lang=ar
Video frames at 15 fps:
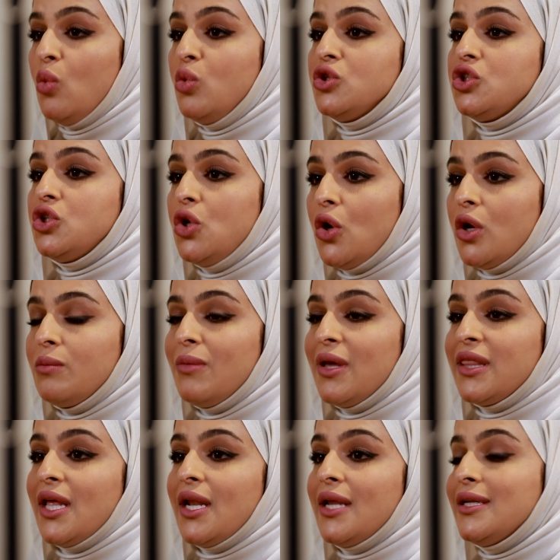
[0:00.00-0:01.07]
وشلون
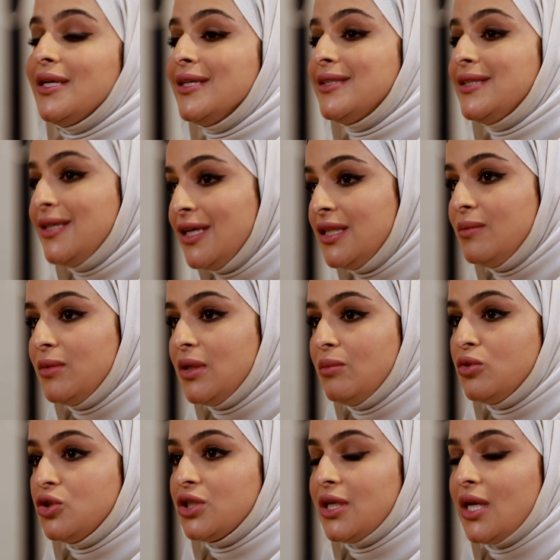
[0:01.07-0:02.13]
مثلا تحد من
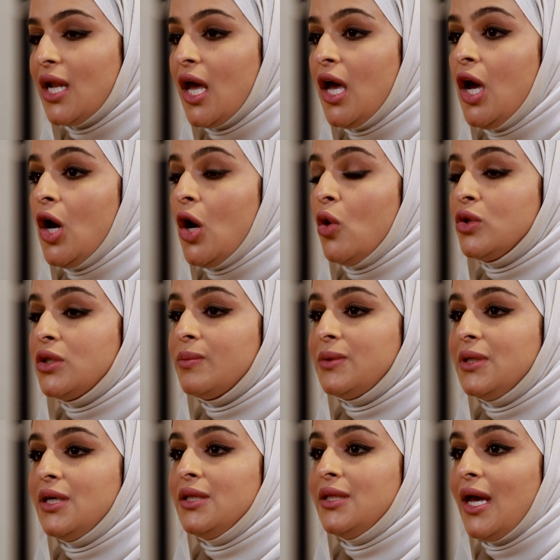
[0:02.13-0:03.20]
المشكلة
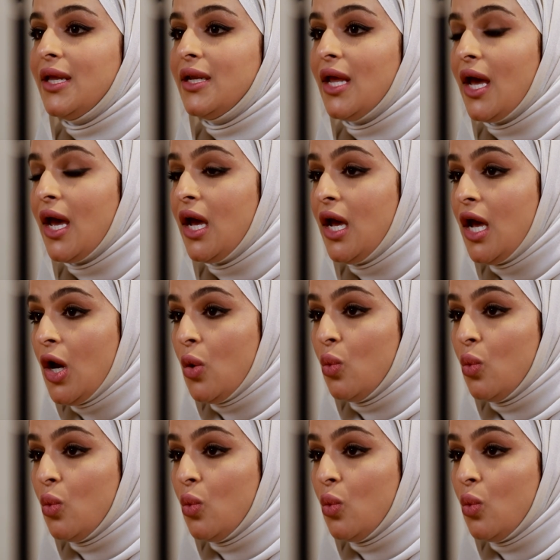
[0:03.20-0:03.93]
وتبتعد عنها